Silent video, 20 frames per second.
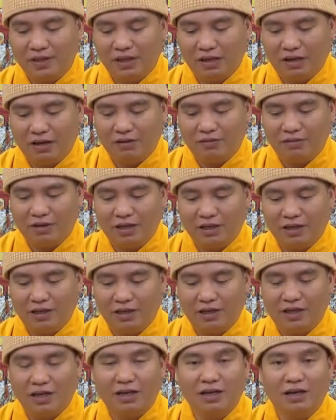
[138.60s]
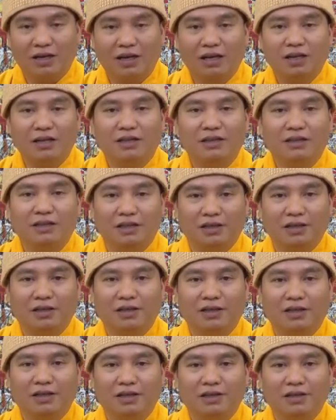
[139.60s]
đó gọi là ân
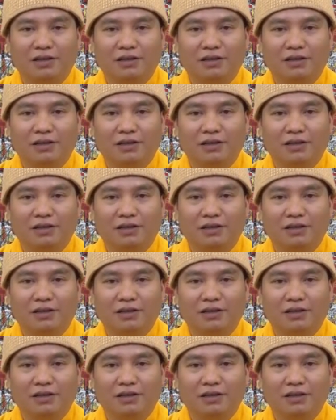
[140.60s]
trời